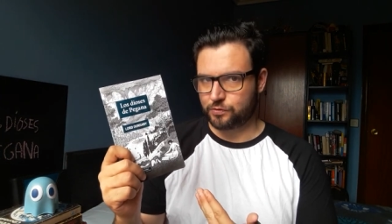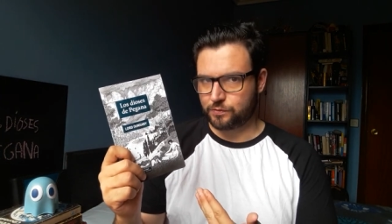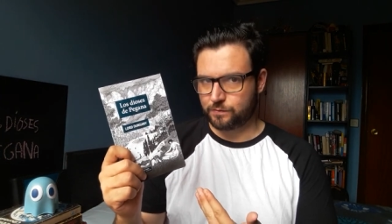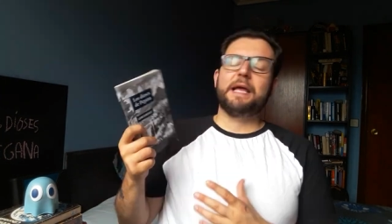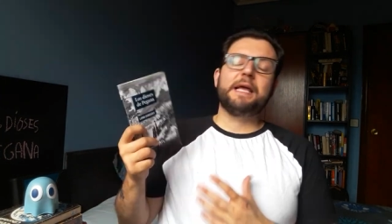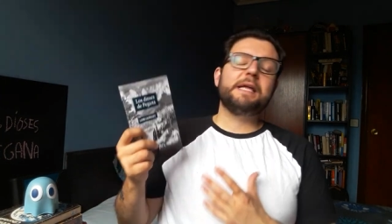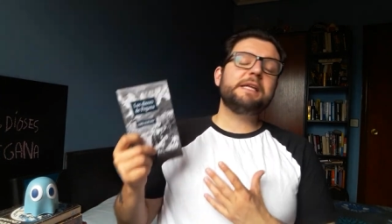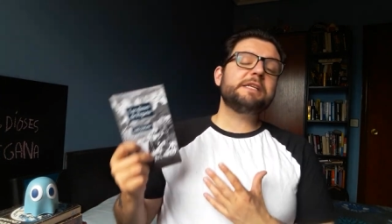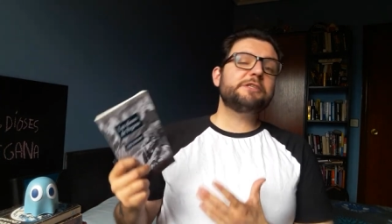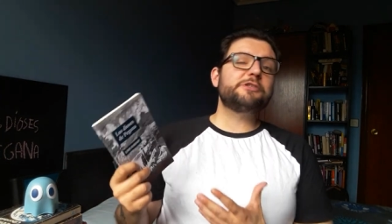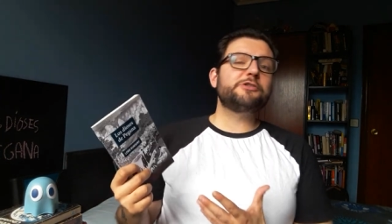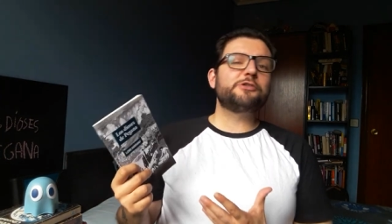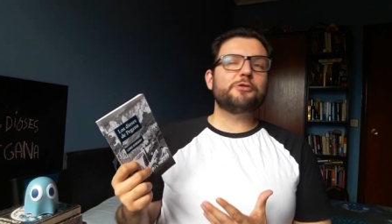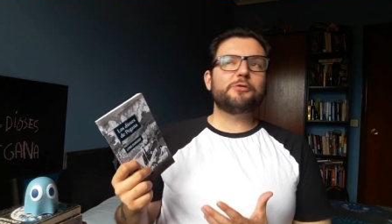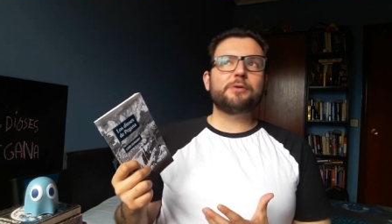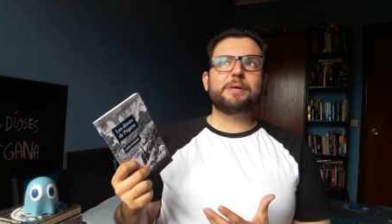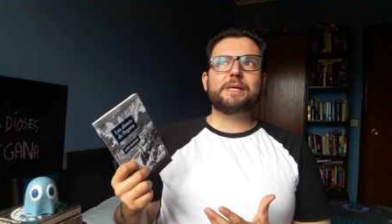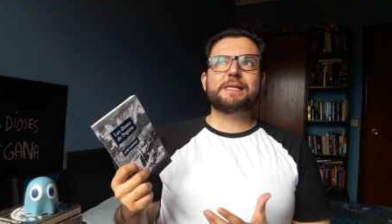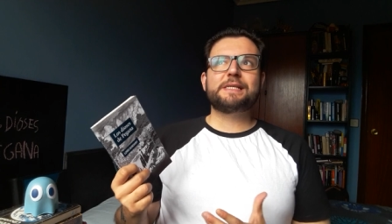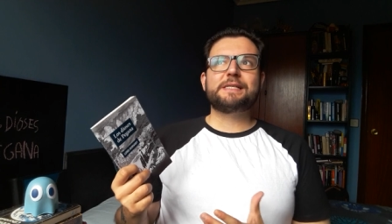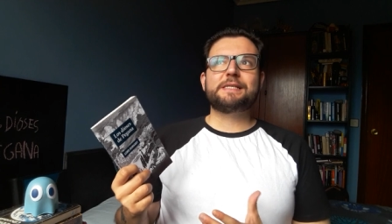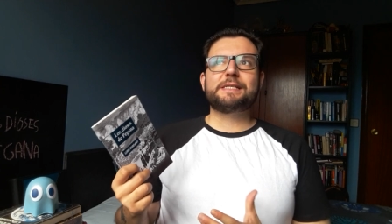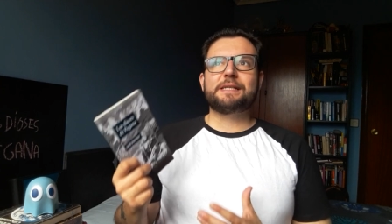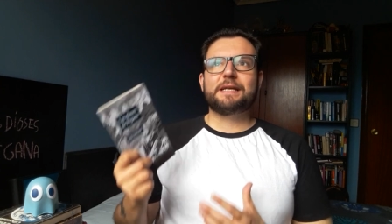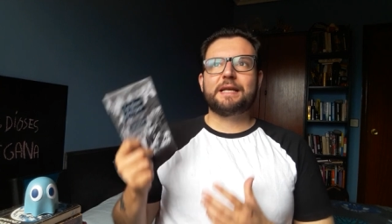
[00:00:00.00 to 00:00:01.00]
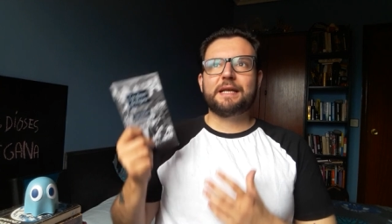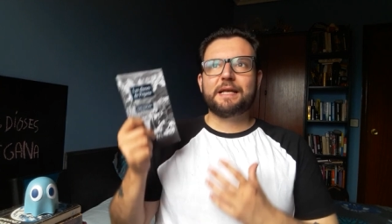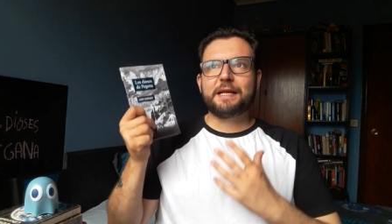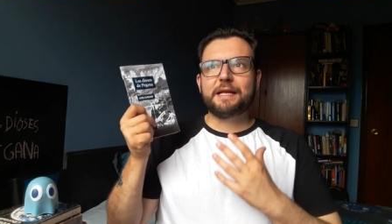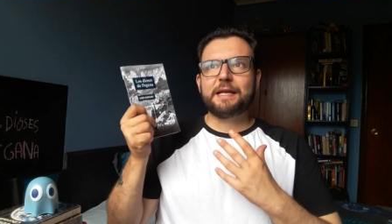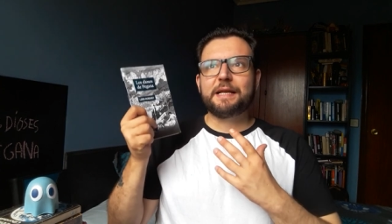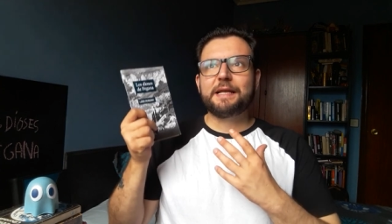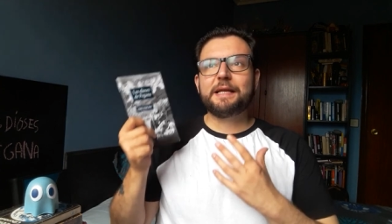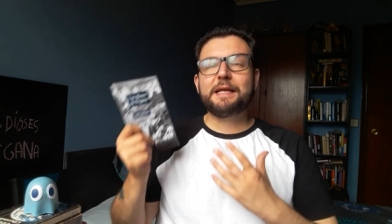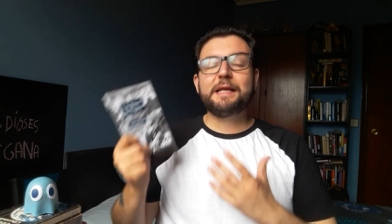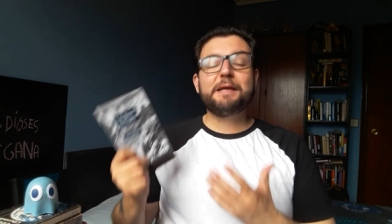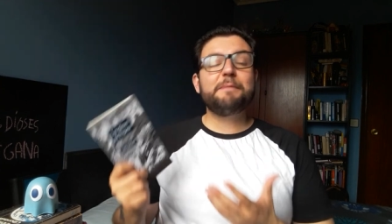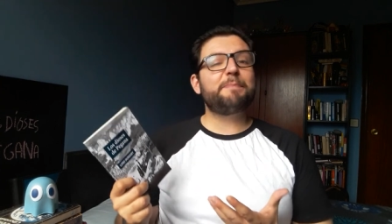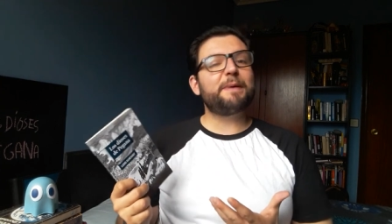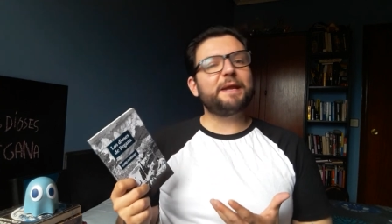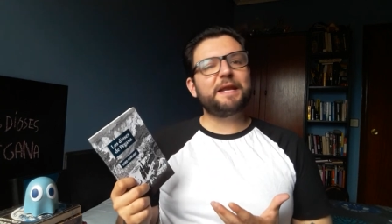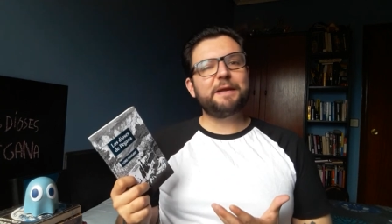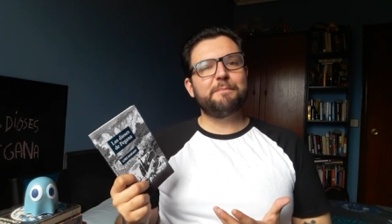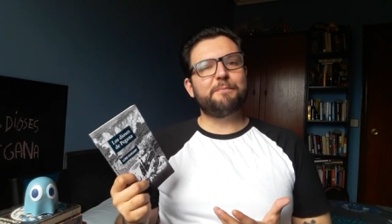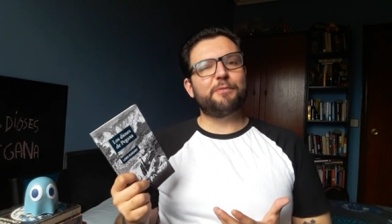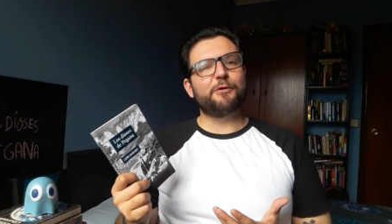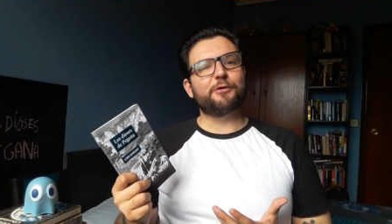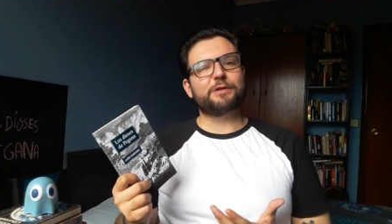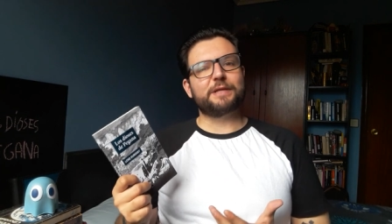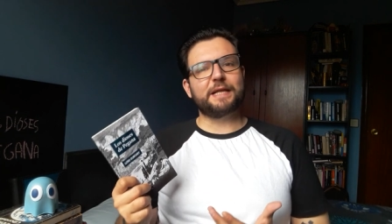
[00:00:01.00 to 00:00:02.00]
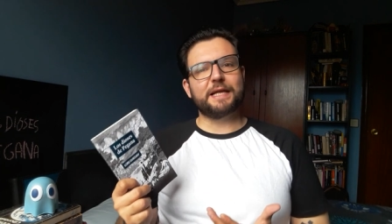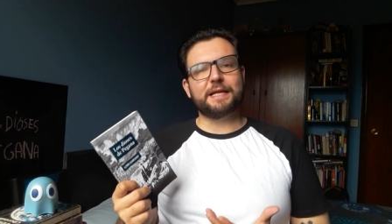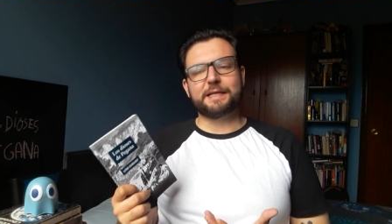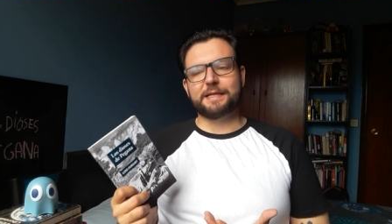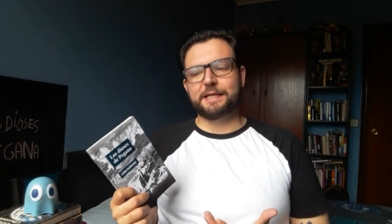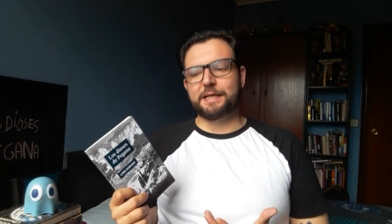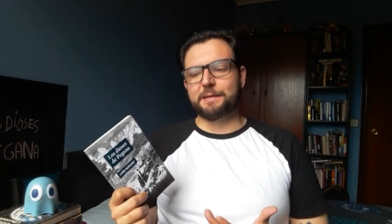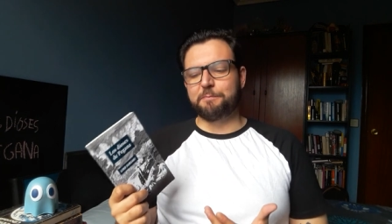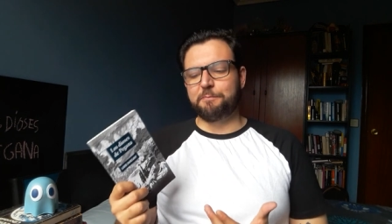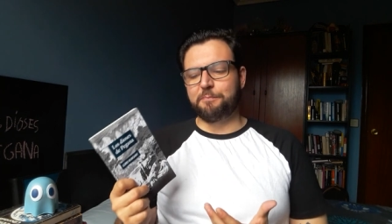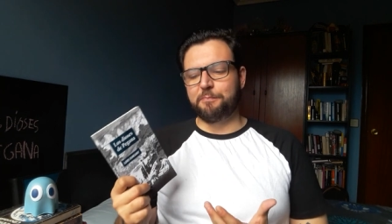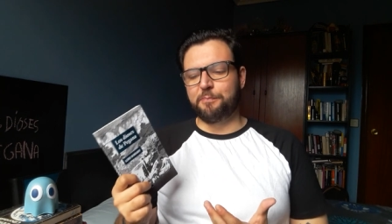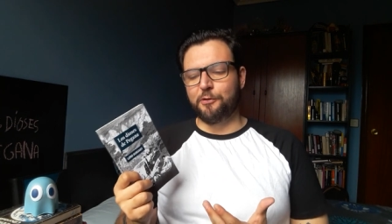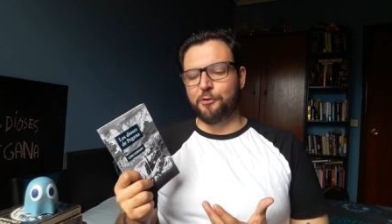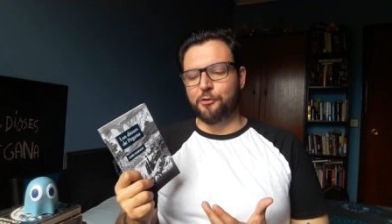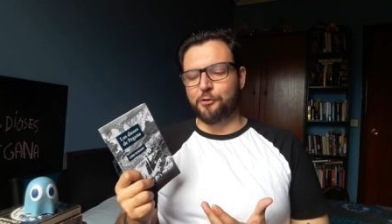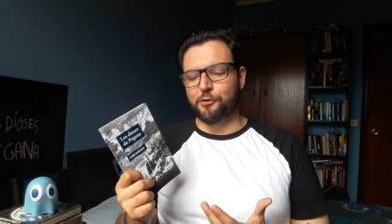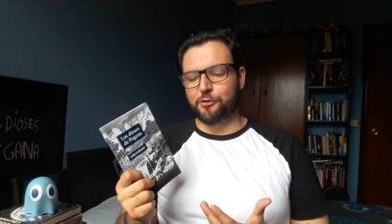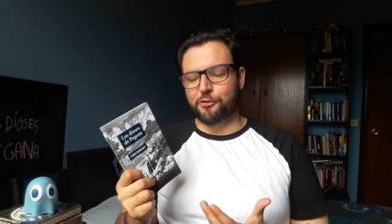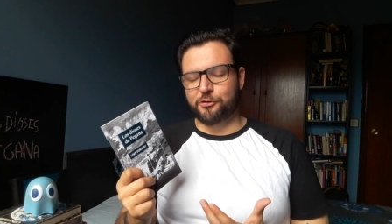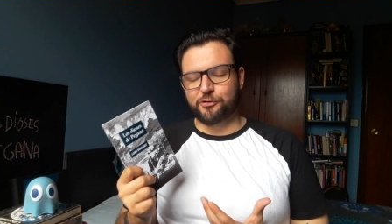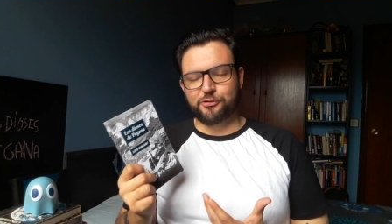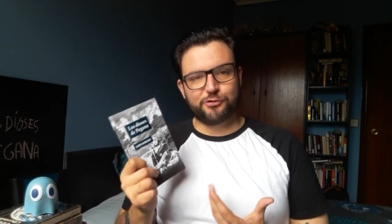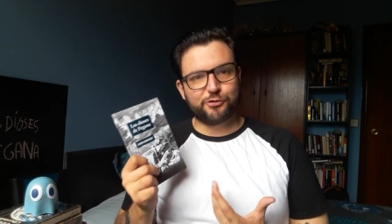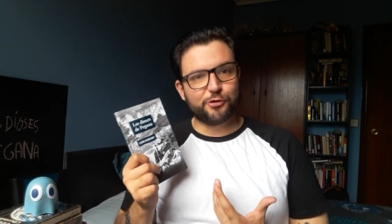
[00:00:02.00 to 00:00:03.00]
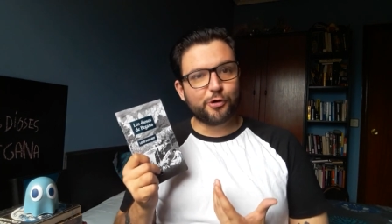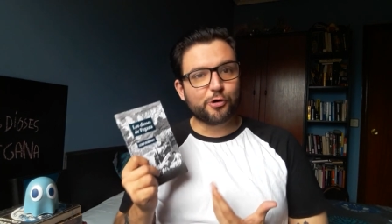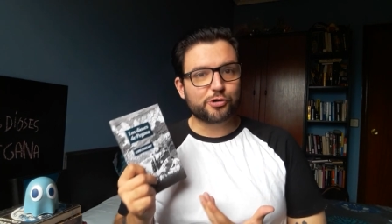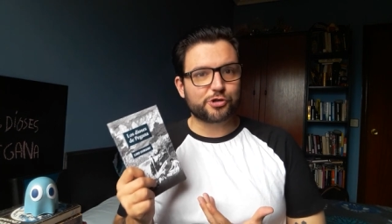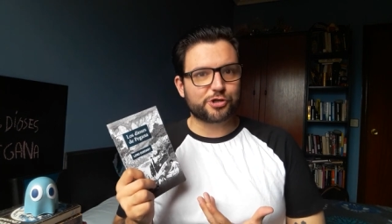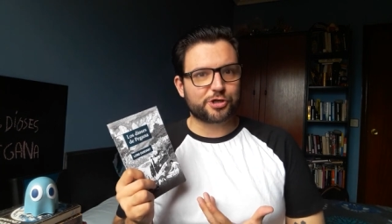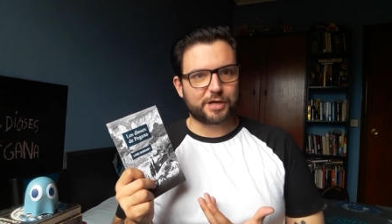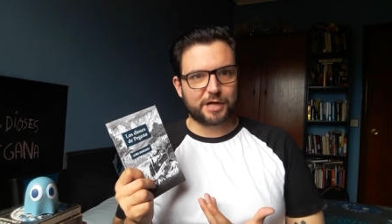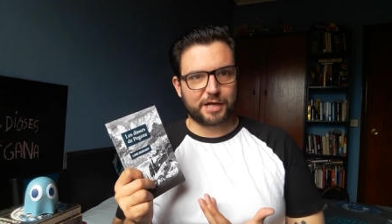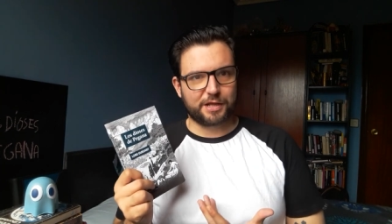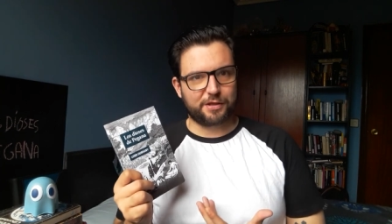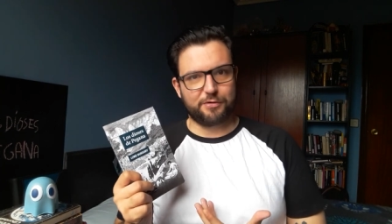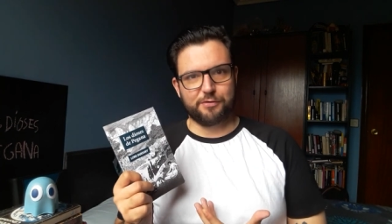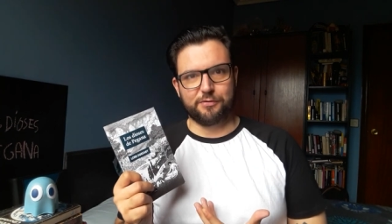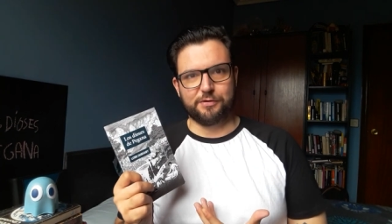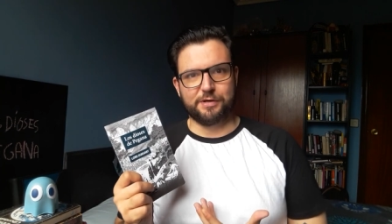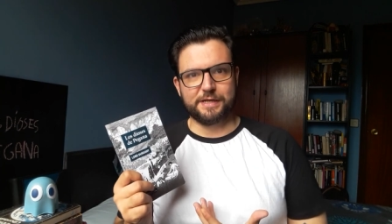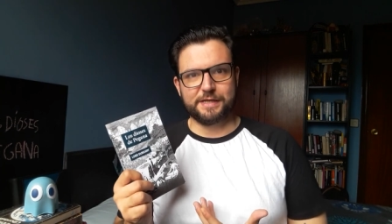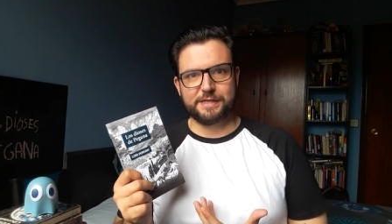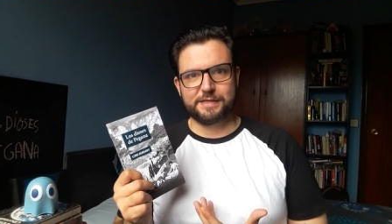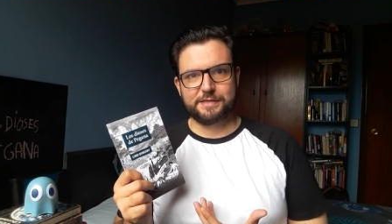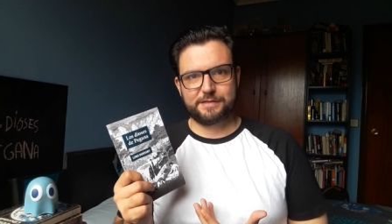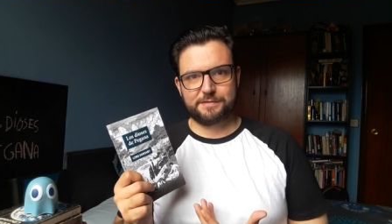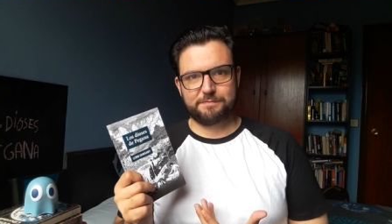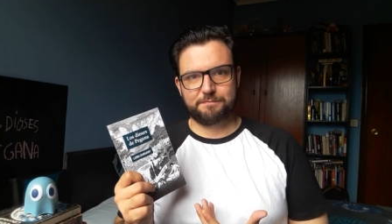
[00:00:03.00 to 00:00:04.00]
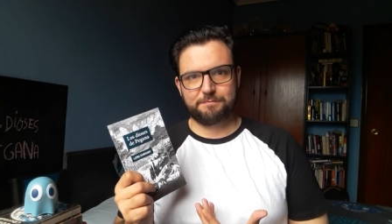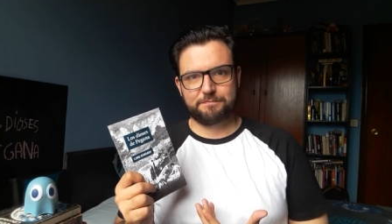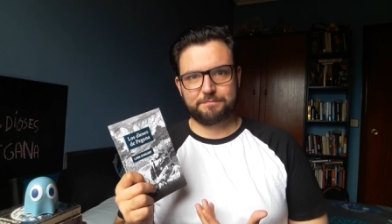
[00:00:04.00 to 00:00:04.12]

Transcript: Esto es hiper importante por dos razones.